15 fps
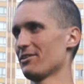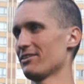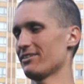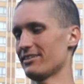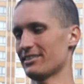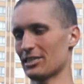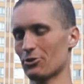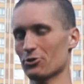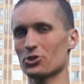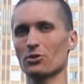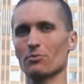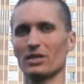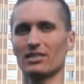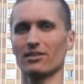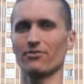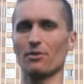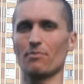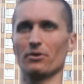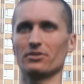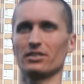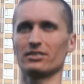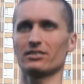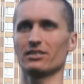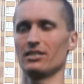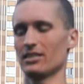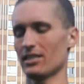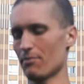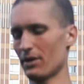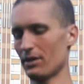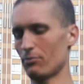а, на то, чтобы это выполнить,
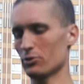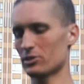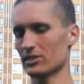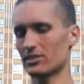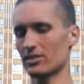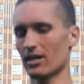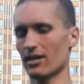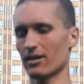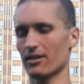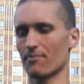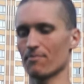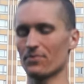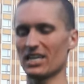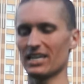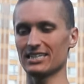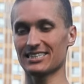на борьбу со страхом.